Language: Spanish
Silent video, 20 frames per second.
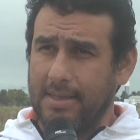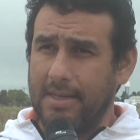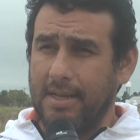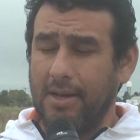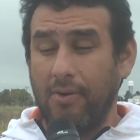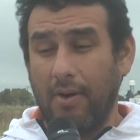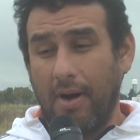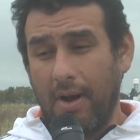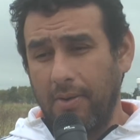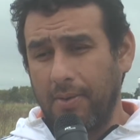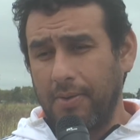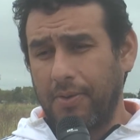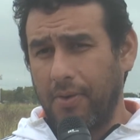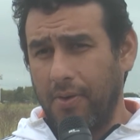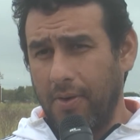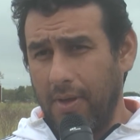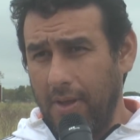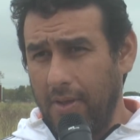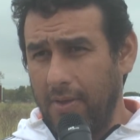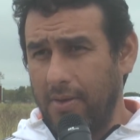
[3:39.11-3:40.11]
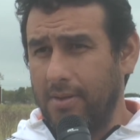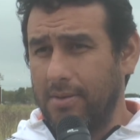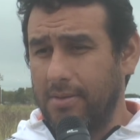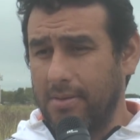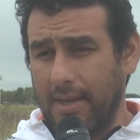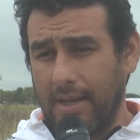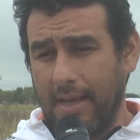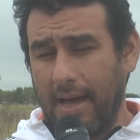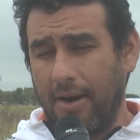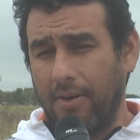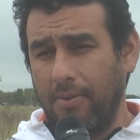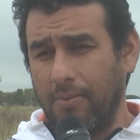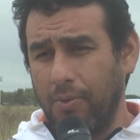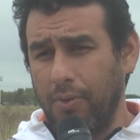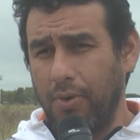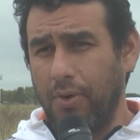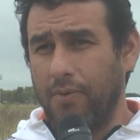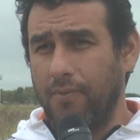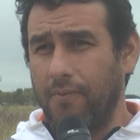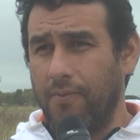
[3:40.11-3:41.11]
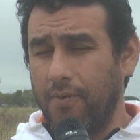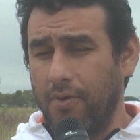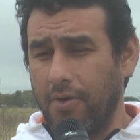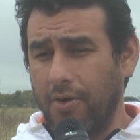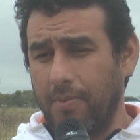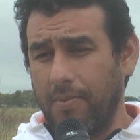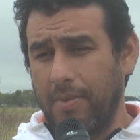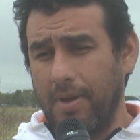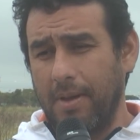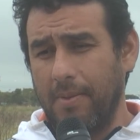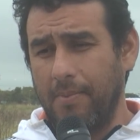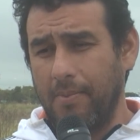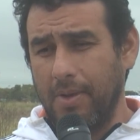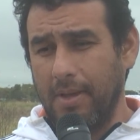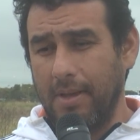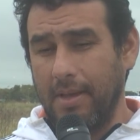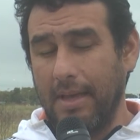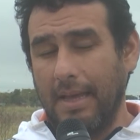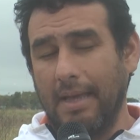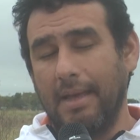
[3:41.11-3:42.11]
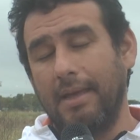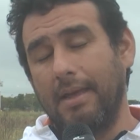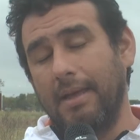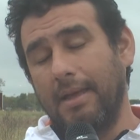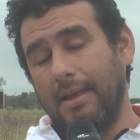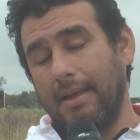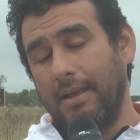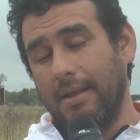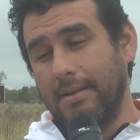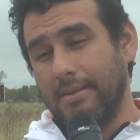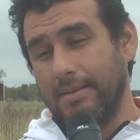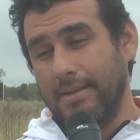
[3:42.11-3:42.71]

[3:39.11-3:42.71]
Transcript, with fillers: llegó a nuestro oído quedaron muy conformes y,